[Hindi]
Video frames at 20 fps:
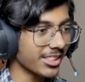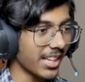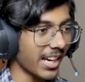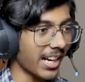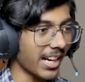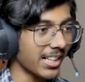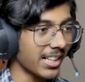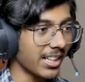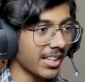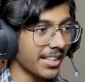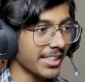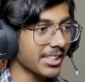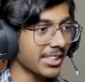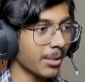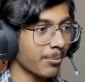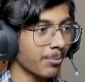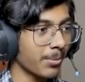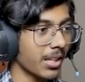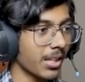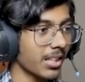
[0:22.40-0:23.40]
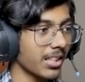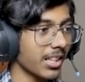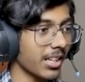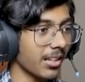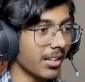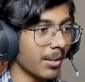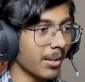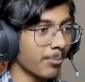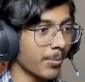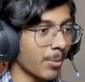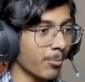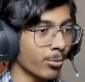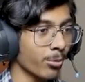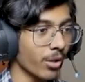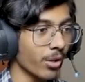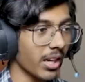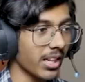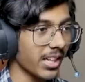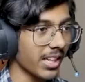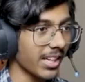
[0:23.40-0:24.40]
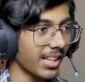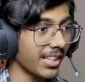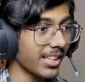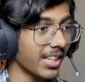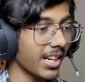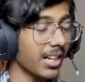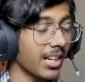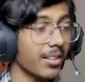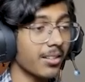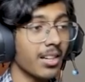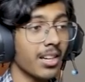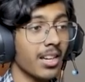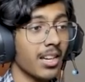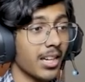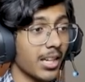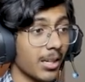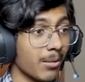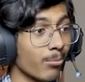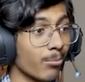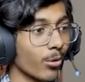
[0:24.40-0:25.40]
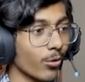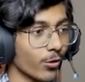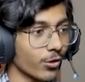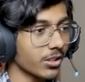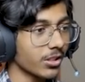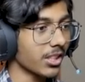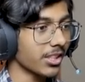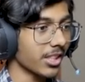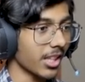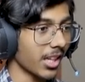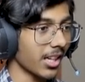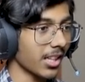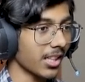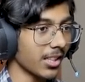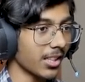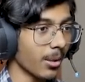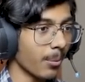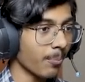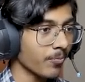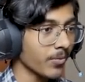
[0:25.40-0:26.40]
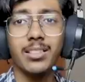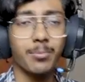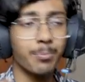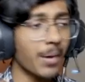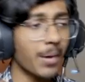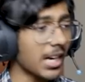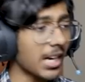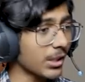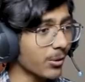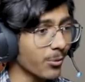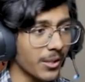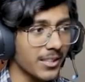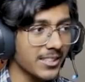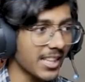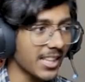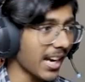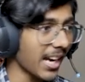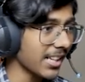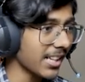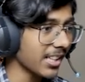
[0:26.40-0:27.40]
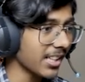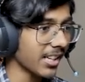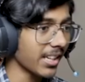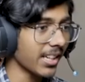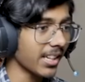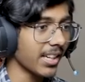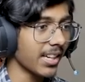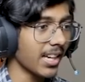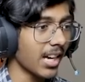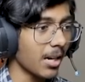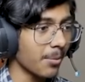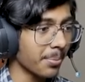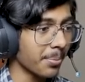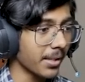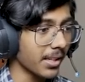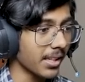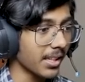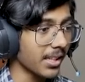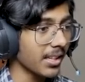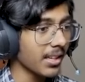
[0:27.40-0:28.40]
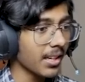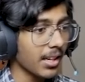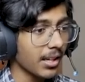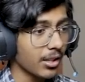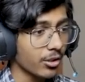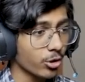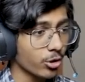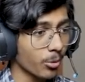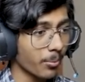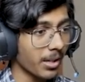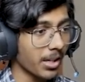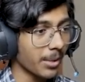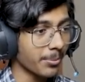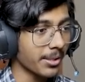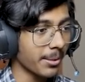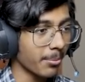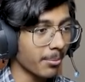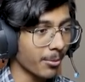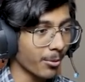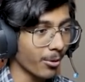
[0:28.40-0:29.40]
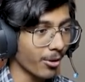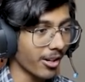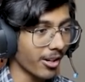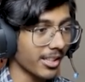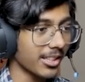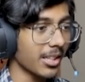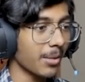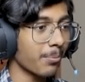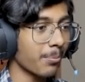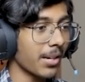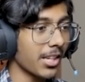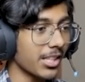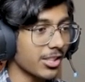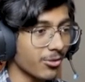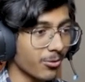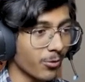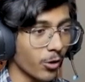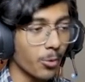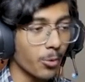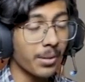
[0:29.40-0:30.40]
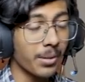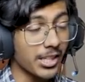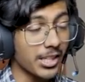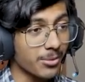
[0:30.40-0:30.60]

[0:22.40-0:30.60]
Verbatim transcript: ऐड करने से अपना घर अपना पूरा एरिया इम्प्रूव होता जाएगा पाथवेज ऐड करेंगे यहाँ पे जो मैं कब से बोल रहा था ब्रिज वो ब्रिज